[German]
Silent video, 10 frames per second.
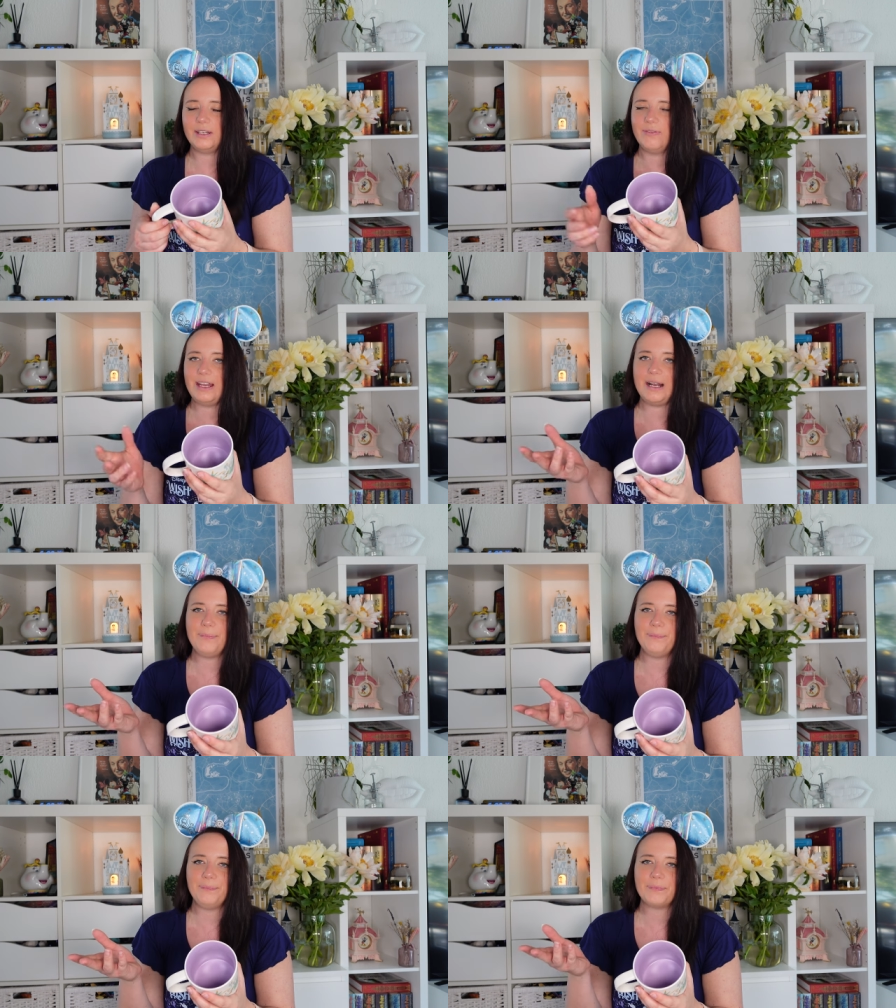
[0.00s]
Äh, wir
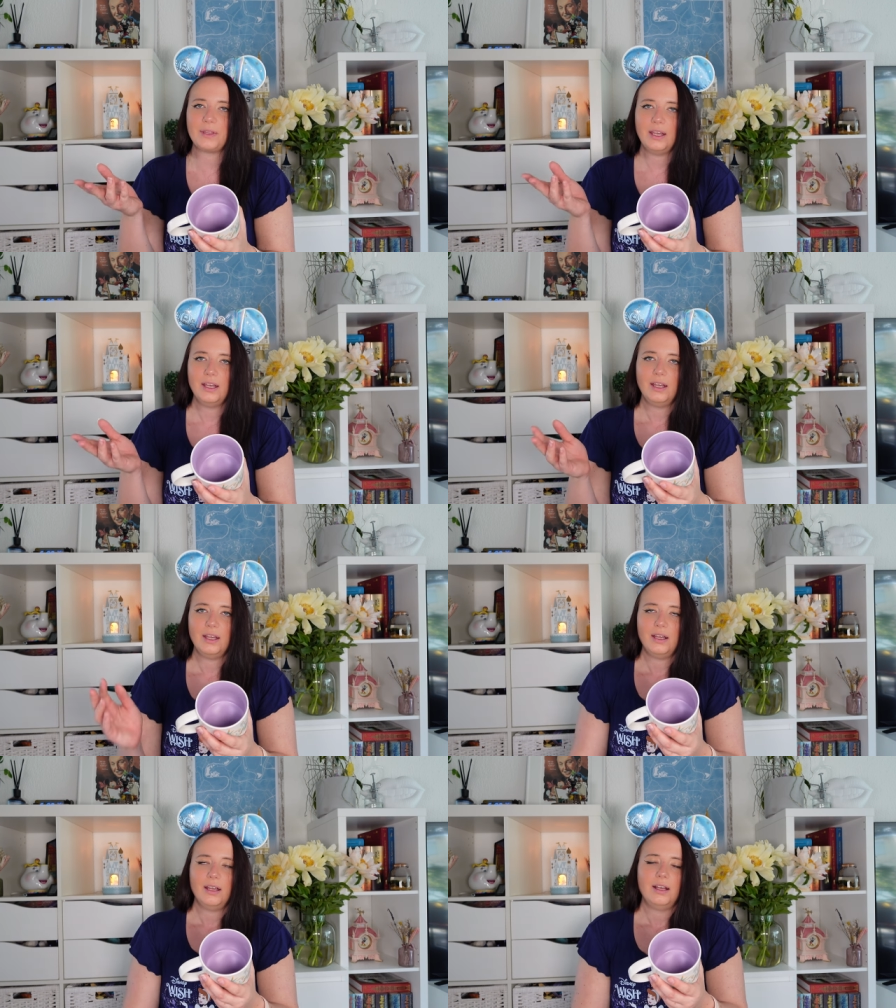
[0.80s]
haben...
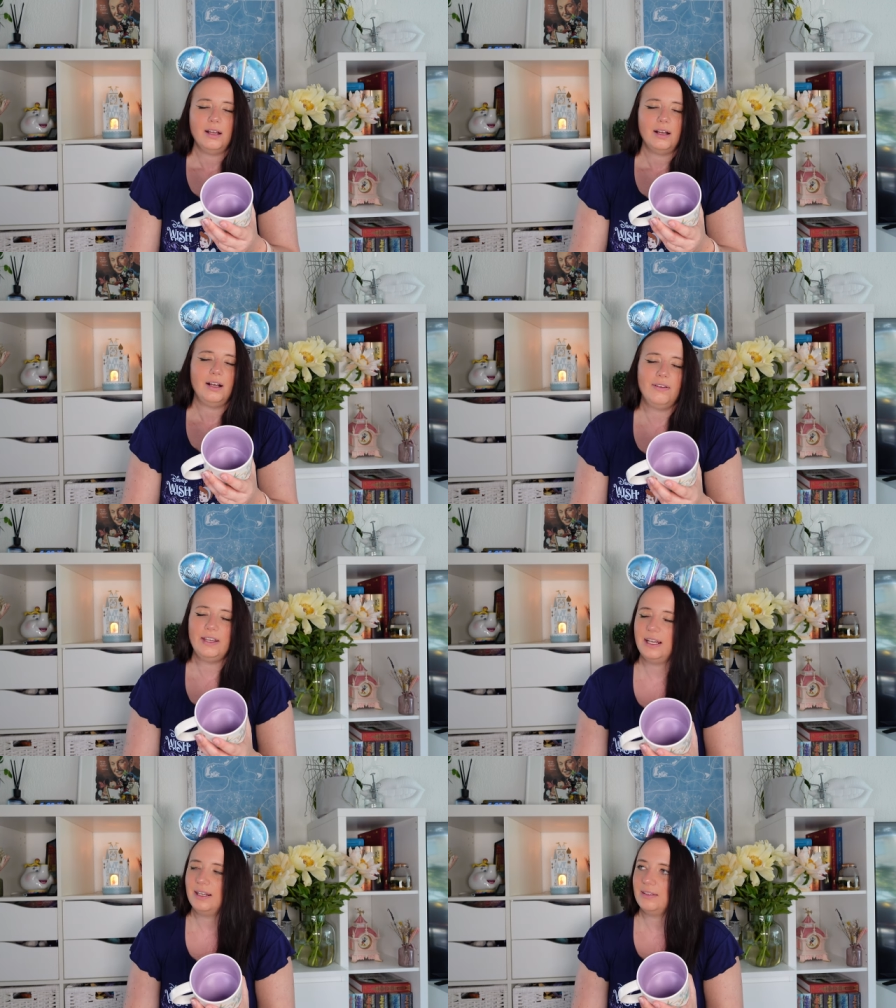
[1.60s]
Oh,
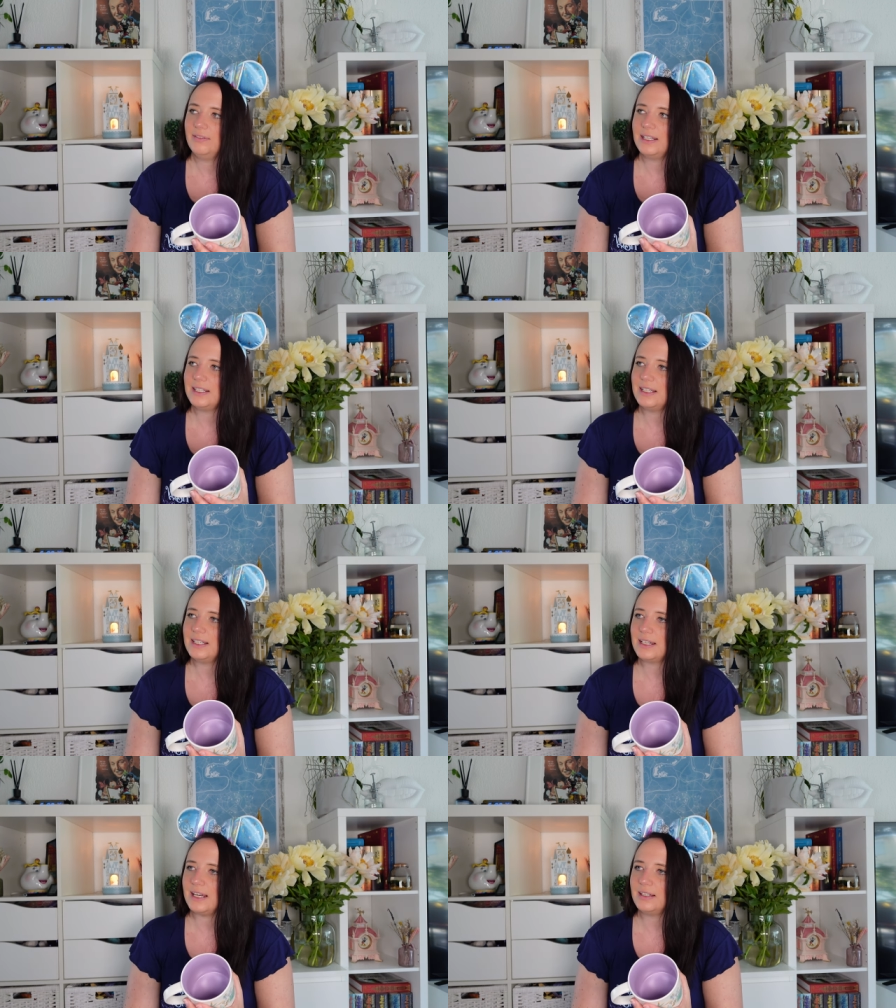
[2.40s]
wie heißt denn jetzt
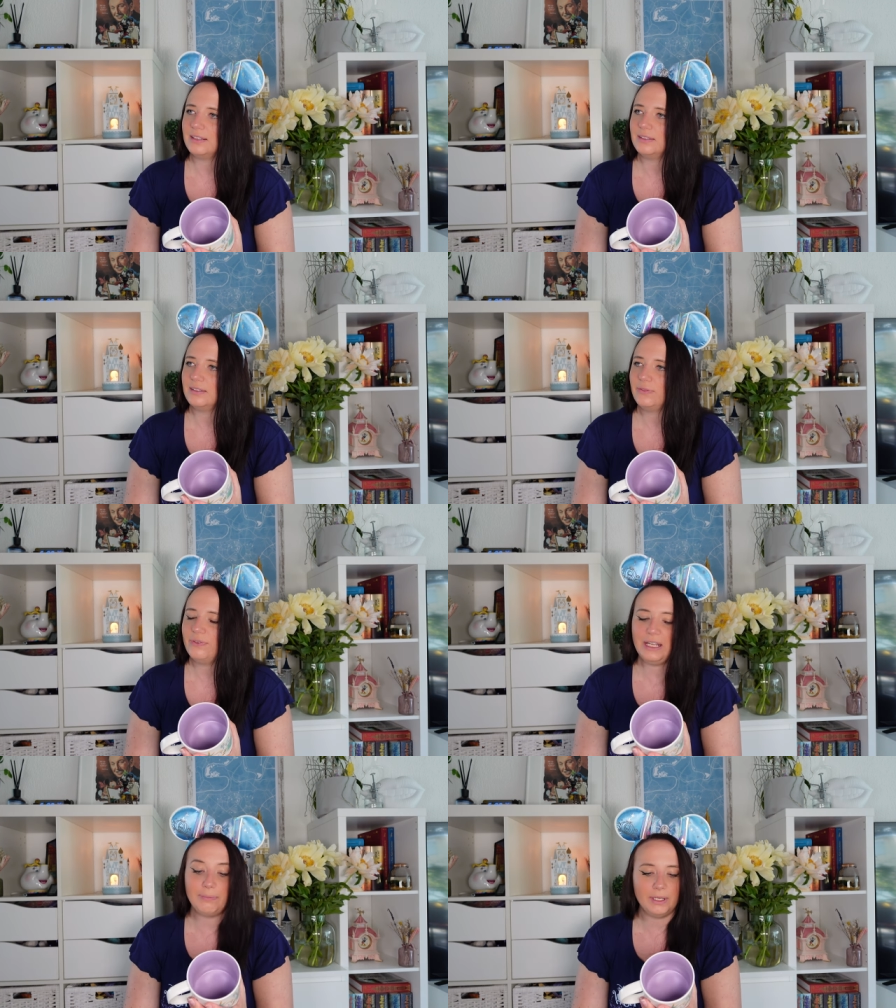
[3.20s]
der Drache?
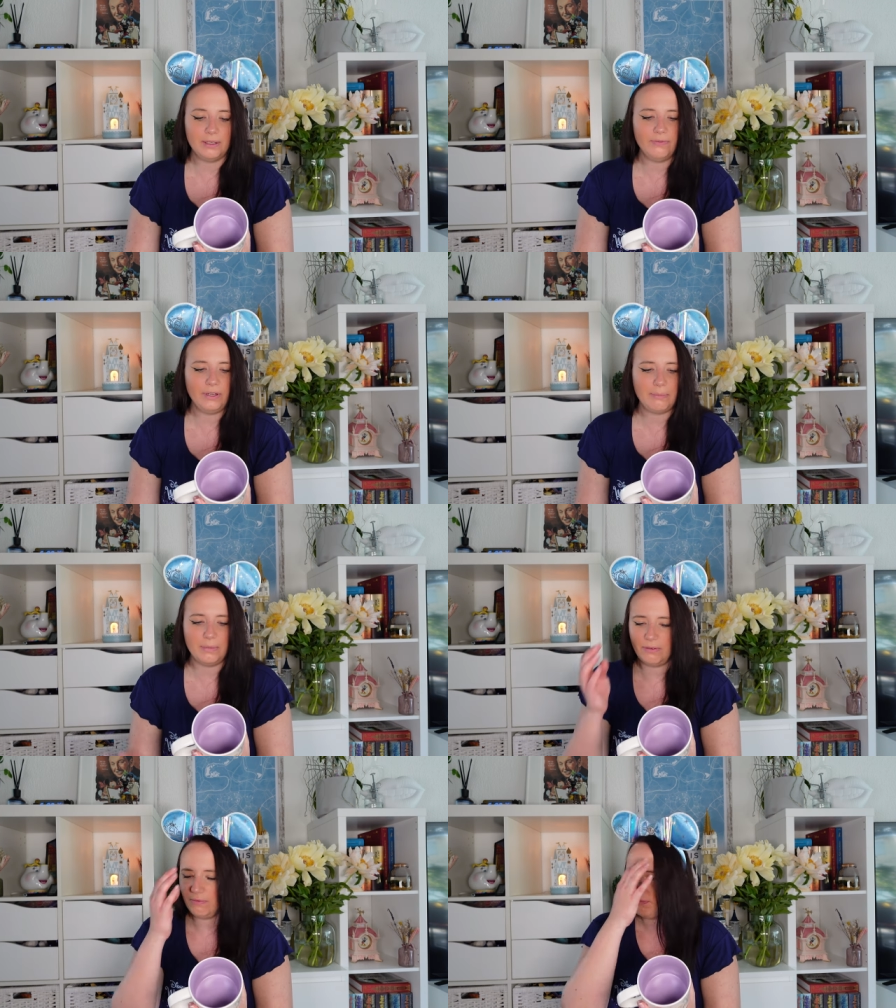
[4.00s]
Figment? Fig
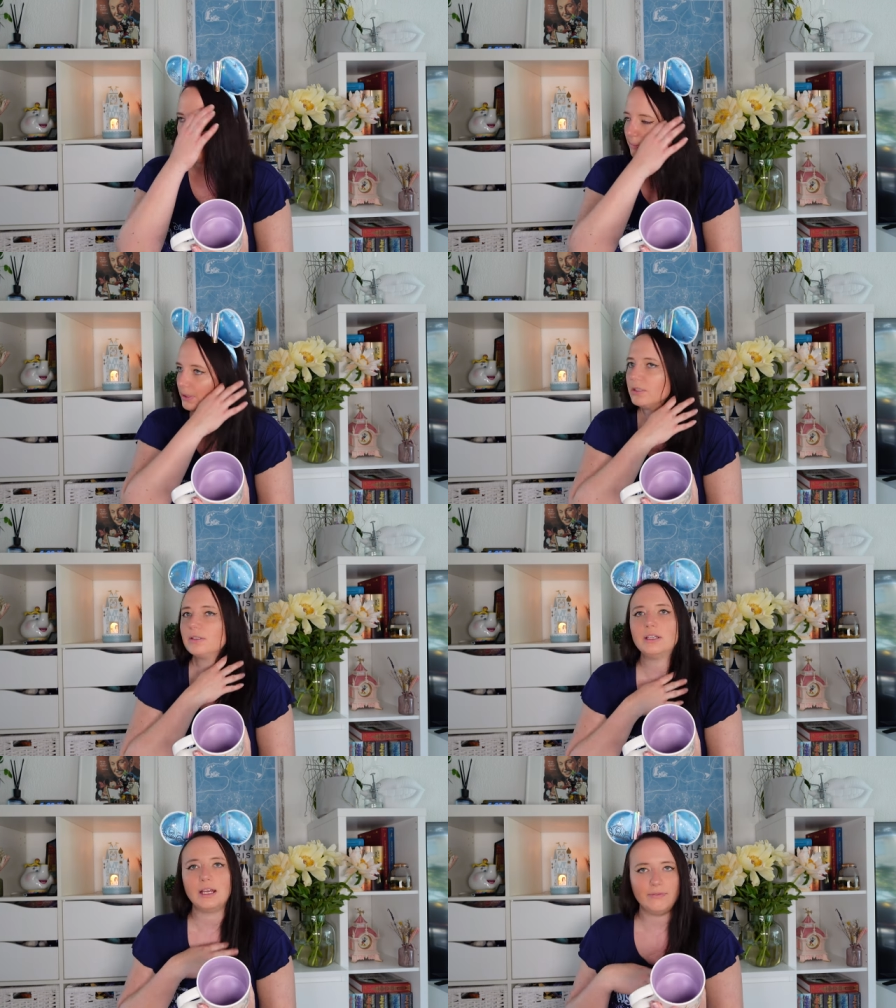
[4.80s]

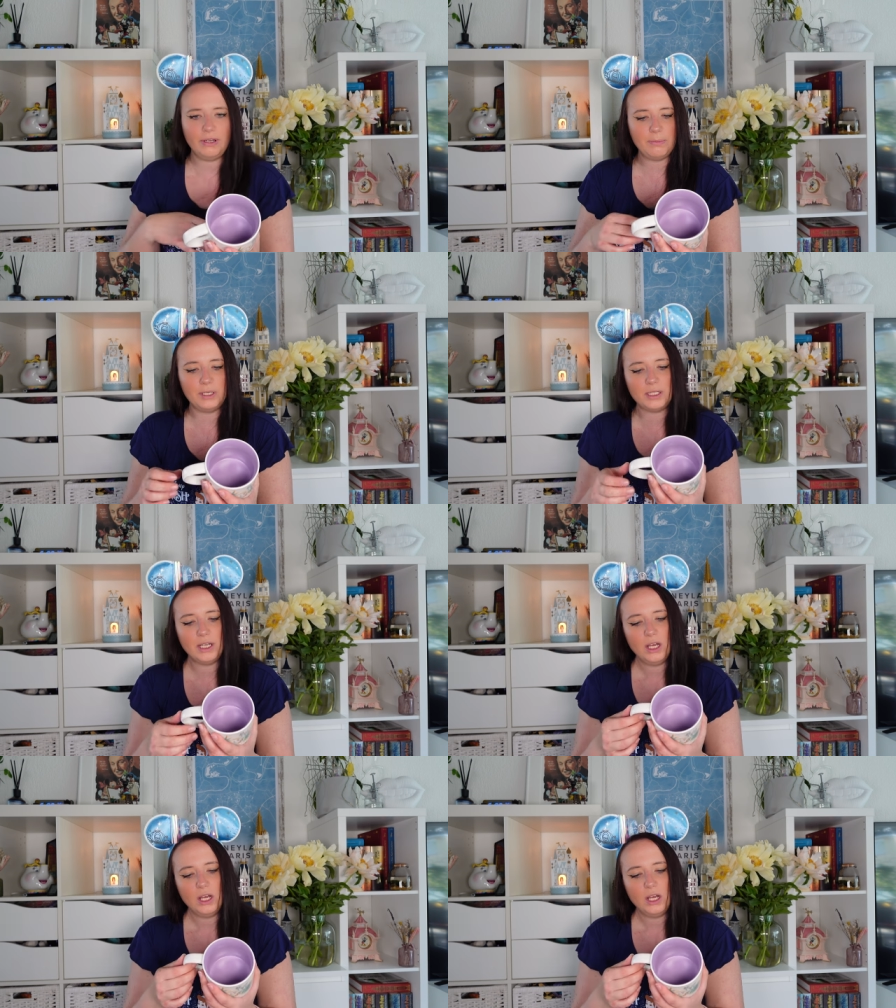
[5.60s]
Figment? Ja, Figment.